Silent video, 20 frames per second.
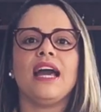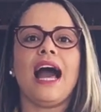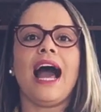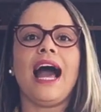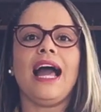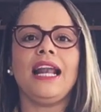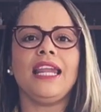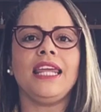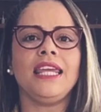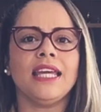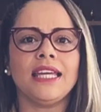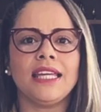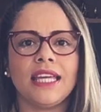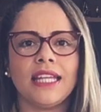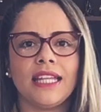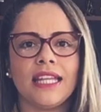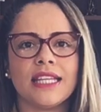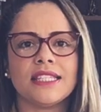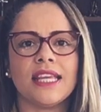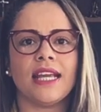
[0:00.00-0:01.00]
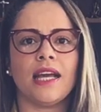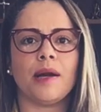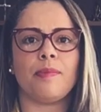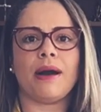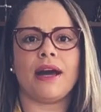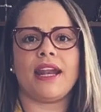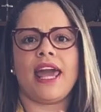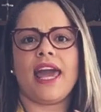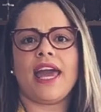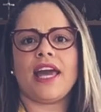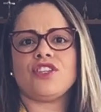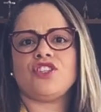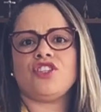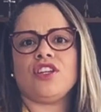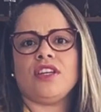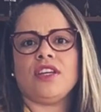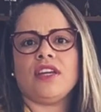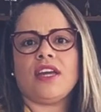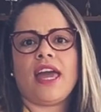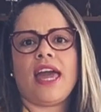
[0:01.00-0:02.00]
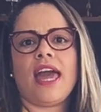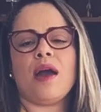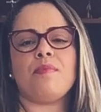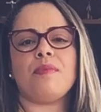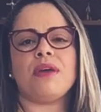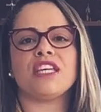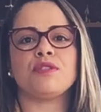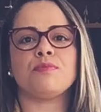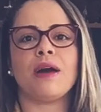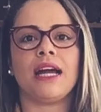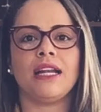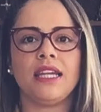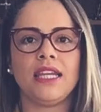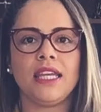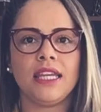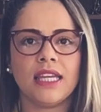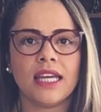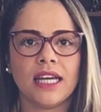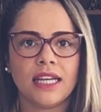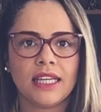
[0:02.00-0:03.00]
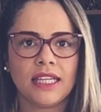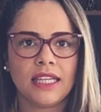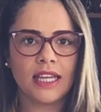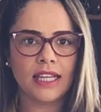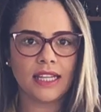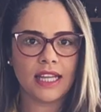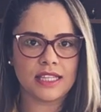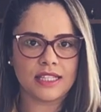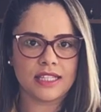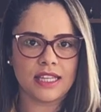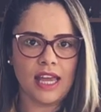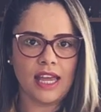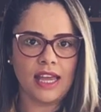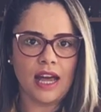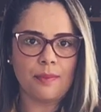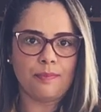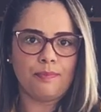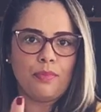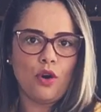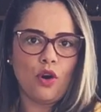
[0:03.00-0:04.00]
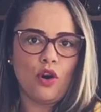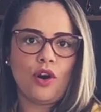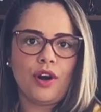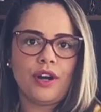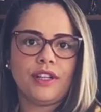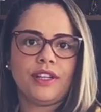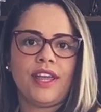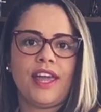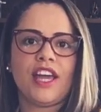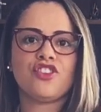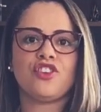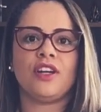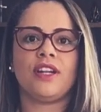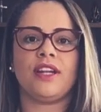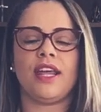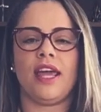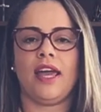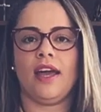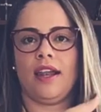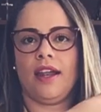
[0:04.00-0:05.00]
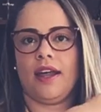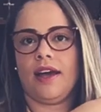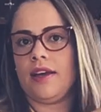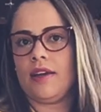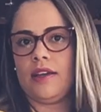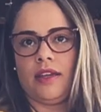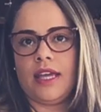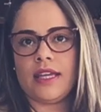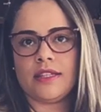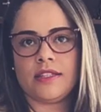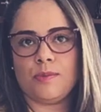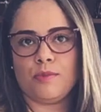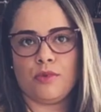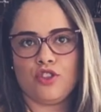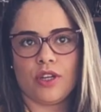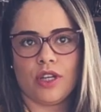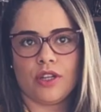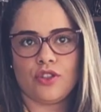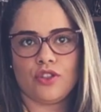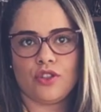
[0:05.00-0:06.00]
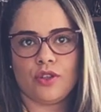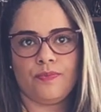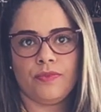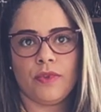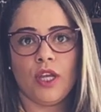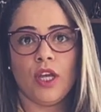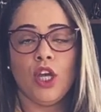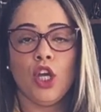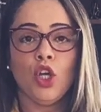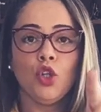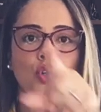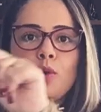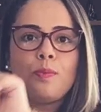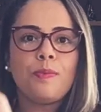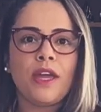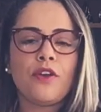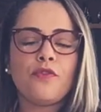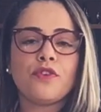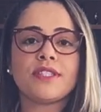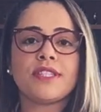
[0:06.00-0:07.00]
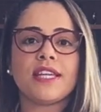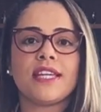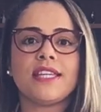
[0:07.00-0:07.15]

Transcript: a linha que desenha a parede é a mesma linha que desenha a porta e a janela e assim por diante. No BIM você